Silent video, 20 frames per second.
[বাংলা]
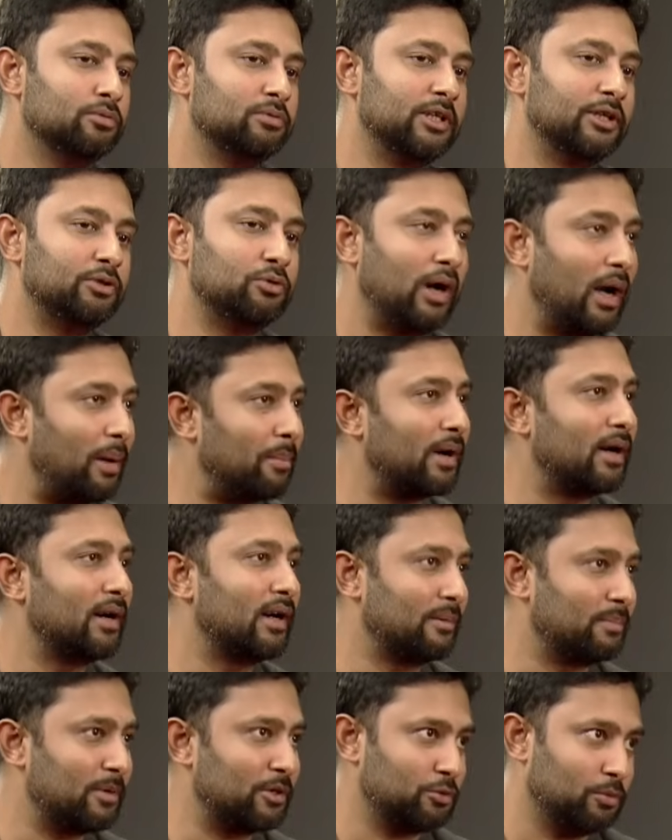যেহেতু আমার
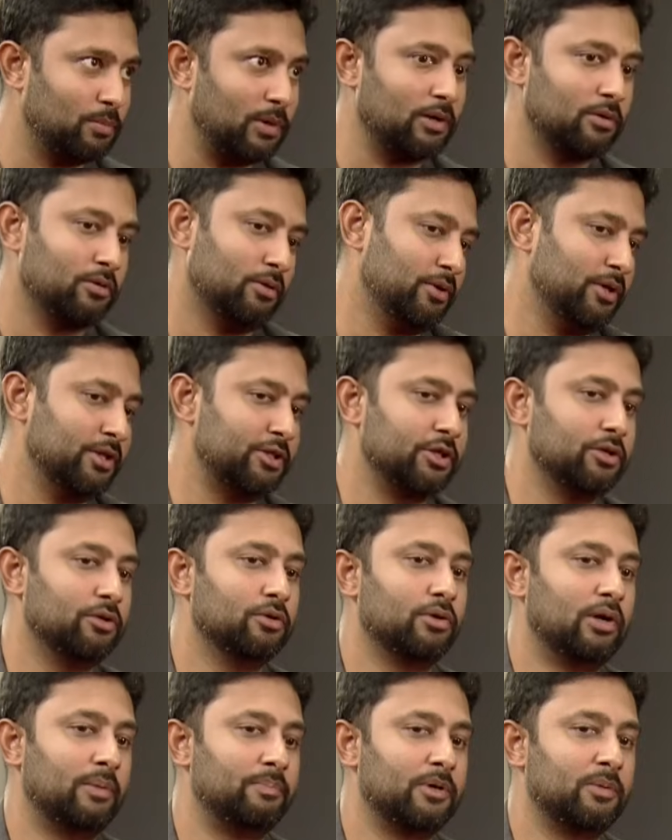একবার সৌভাগ্য হয়েছিল
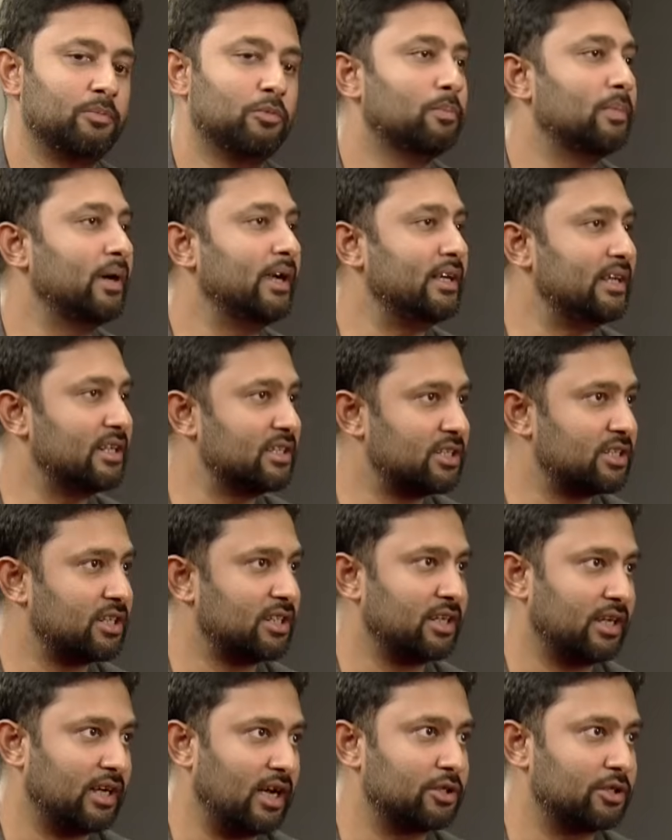আপনার মুম্বাই ইন্ডিয়ান্সের সাথে